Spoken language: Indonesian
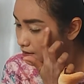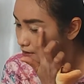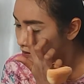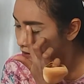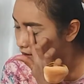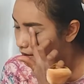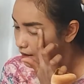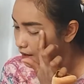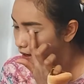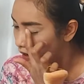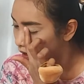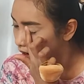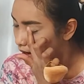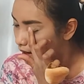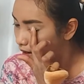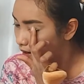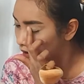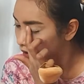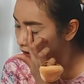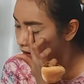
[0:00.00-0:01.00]
jadi ya
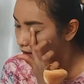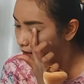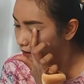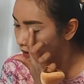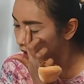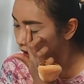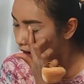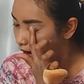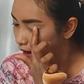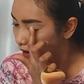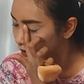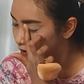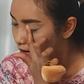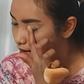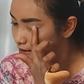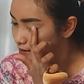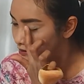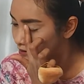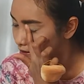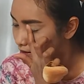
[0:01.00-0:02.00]
yang
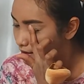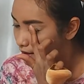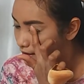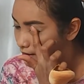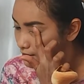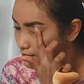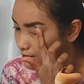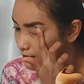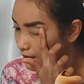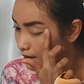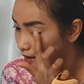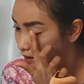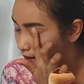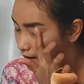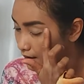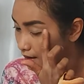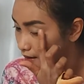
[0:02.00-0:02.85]
ada di sini aja